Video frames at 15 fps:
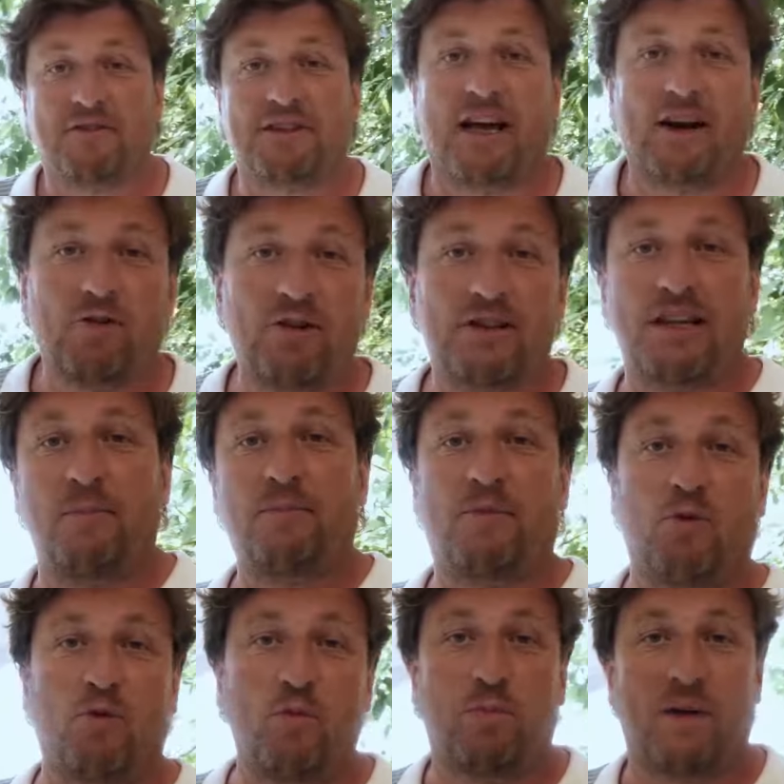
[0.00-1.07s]
второй этап
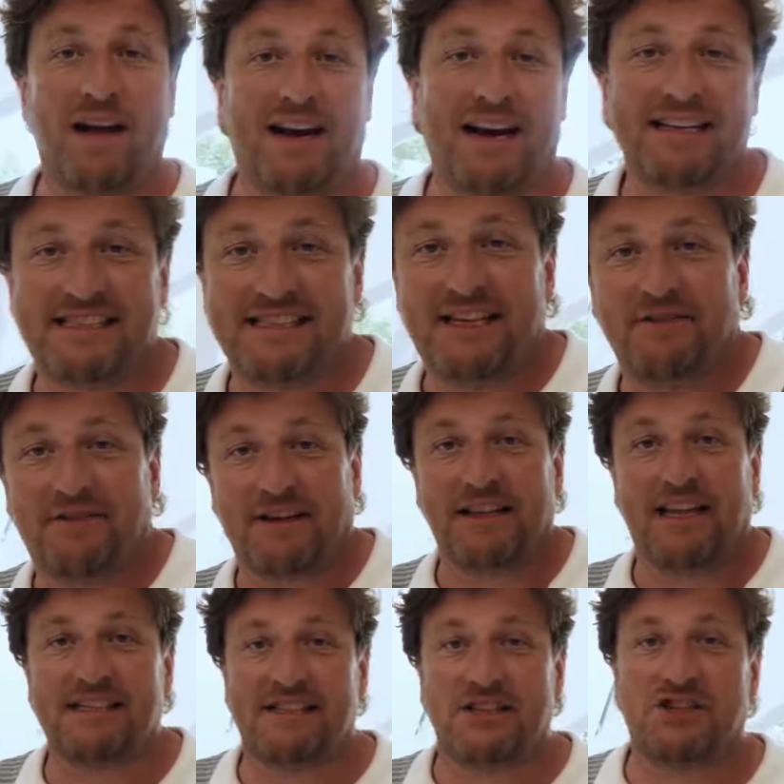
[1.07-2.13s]
Кубка России в
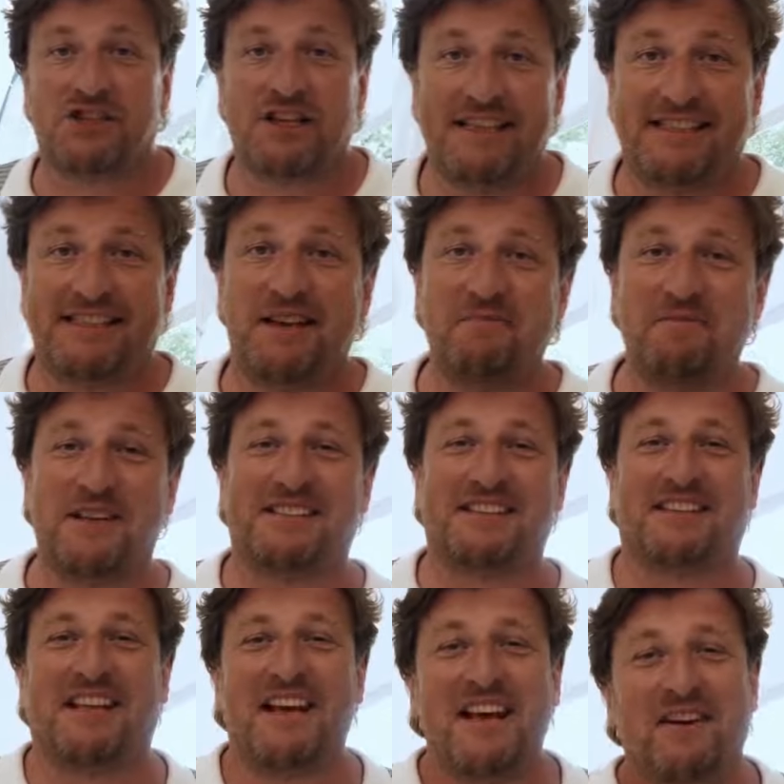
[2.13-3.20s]
классе
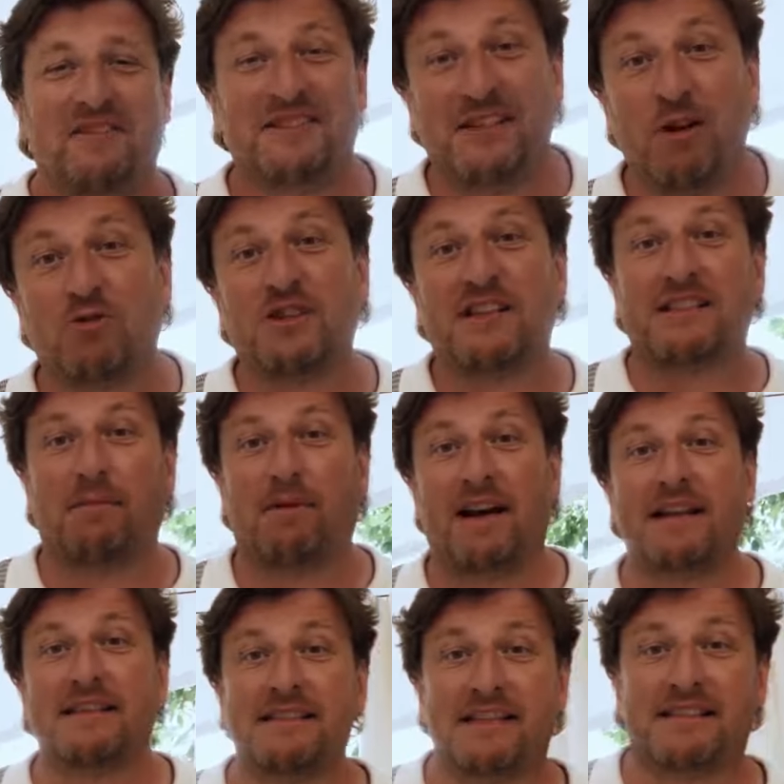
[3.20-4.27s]
J70. Все уже
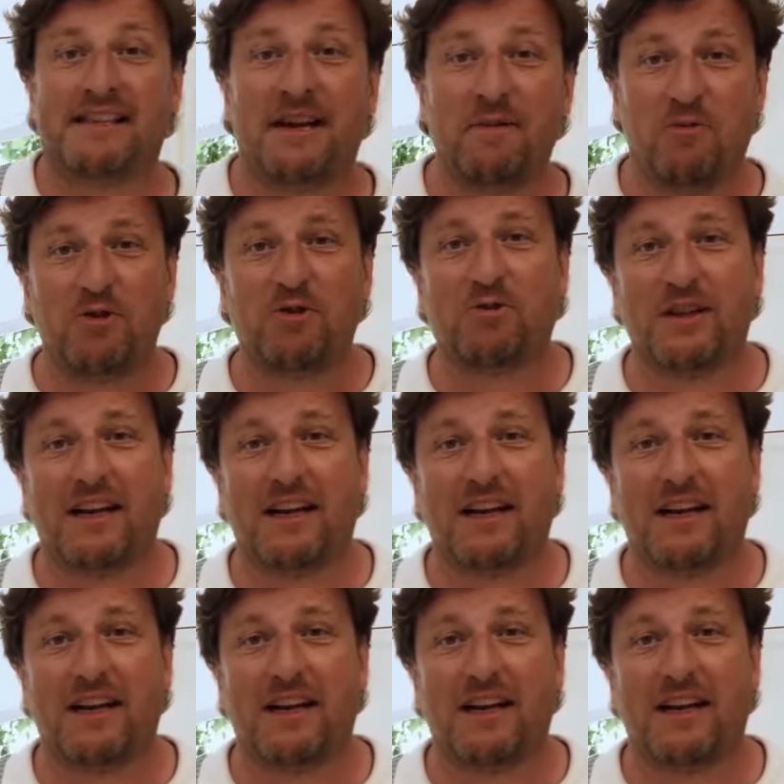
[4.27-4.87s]
собрались на церемонию